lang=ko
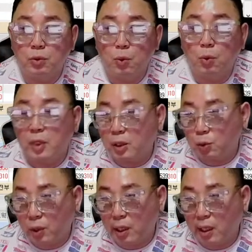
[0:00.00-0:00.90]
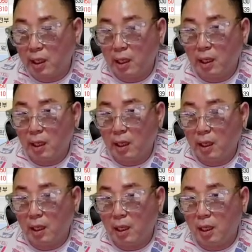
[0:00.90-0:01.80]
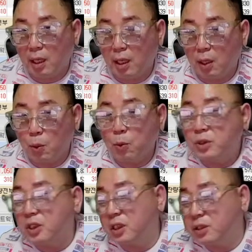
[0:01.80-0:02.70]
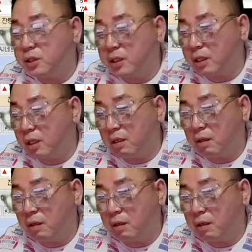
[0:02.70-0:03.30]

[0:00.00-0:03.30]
고난도의 공식이 있어야 돼요.